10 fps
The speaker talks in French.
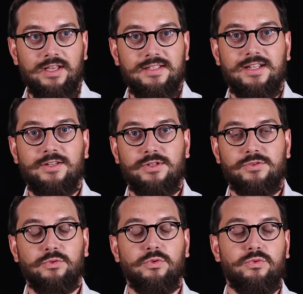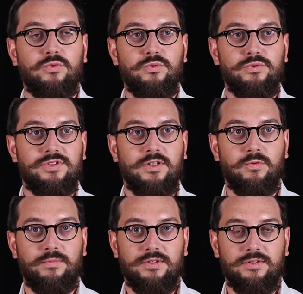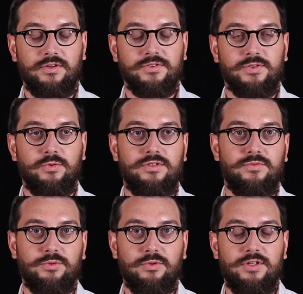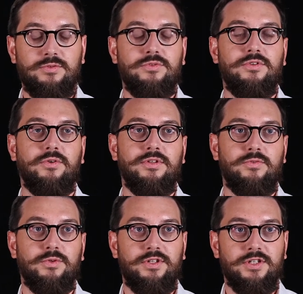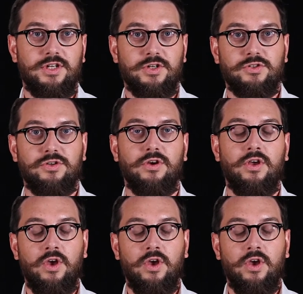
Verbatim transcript: C'est l'association de toutes ces compétences au niveau de l'étudiant, au niveau des chercheurs,